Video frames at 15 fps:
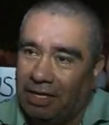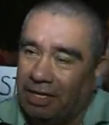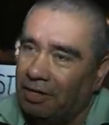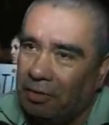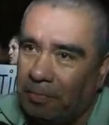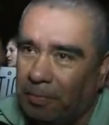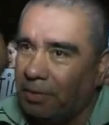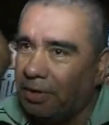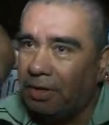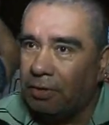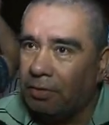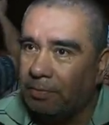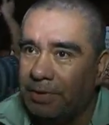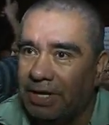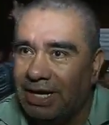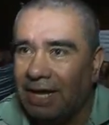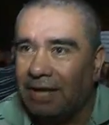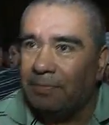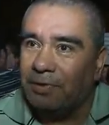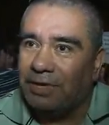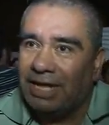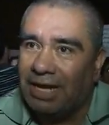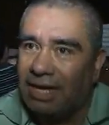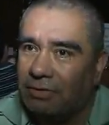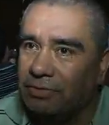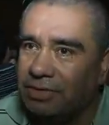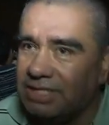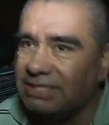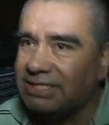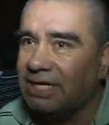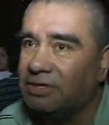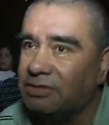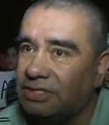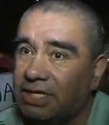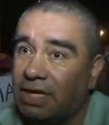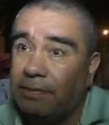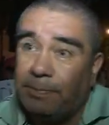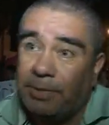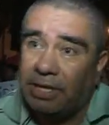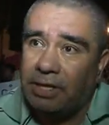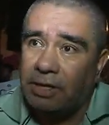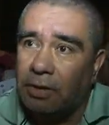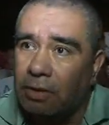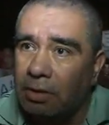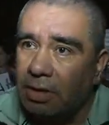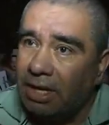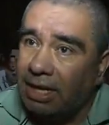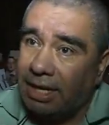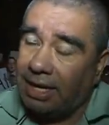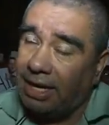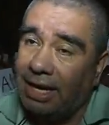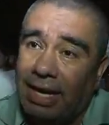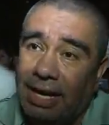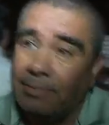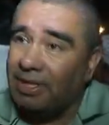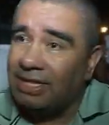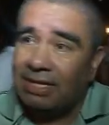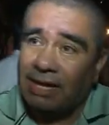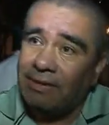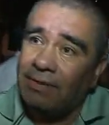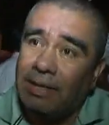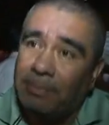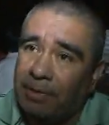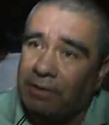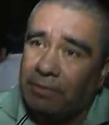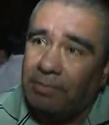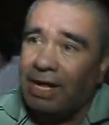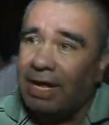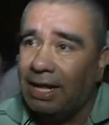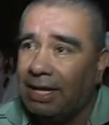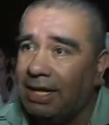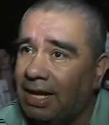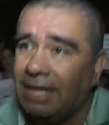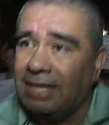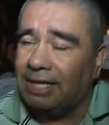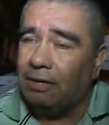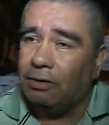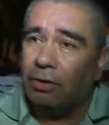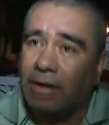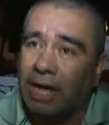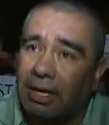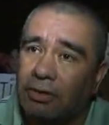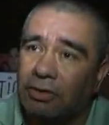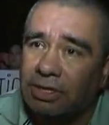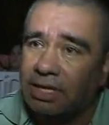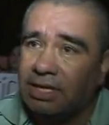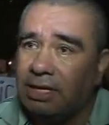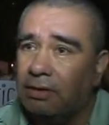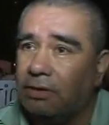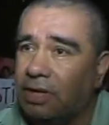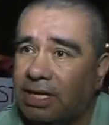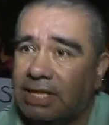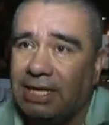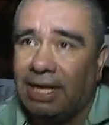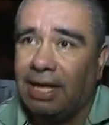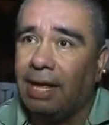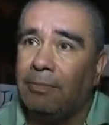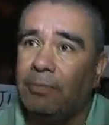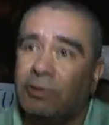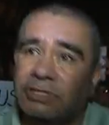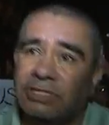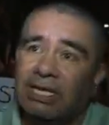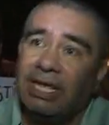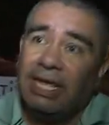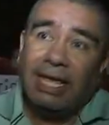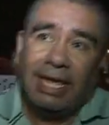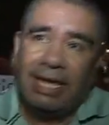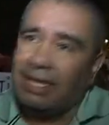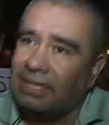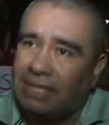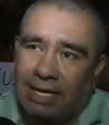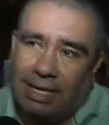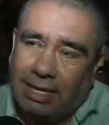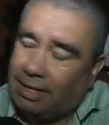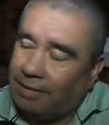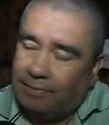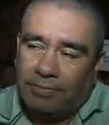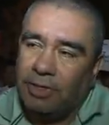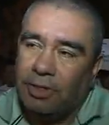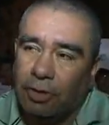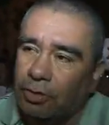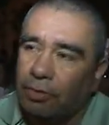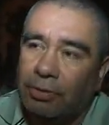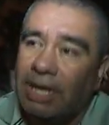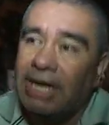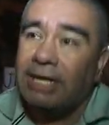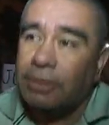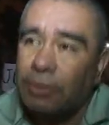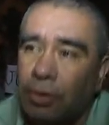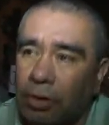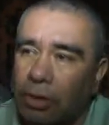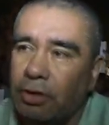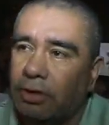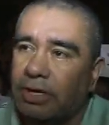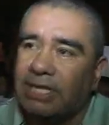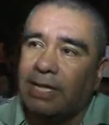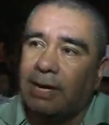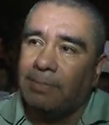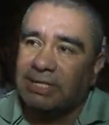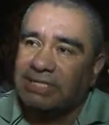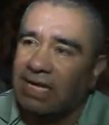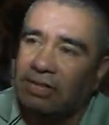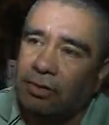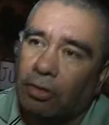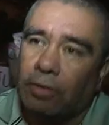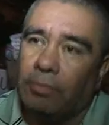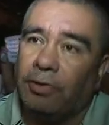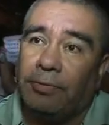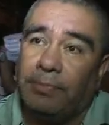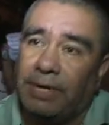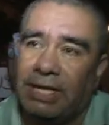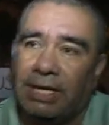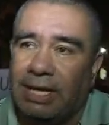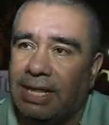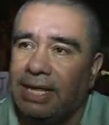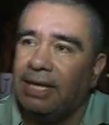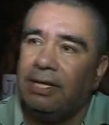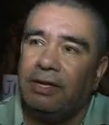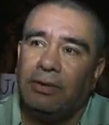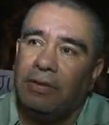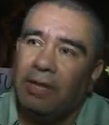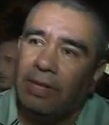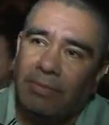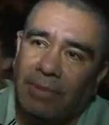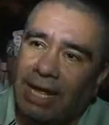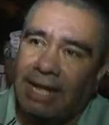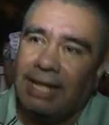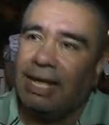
no puedo opinar porque la justicia no se expidió, es lamentable, pero más allá de los cargos te digo que tengamos, este, nos duele todo lo que está pasando como en empedradeño, más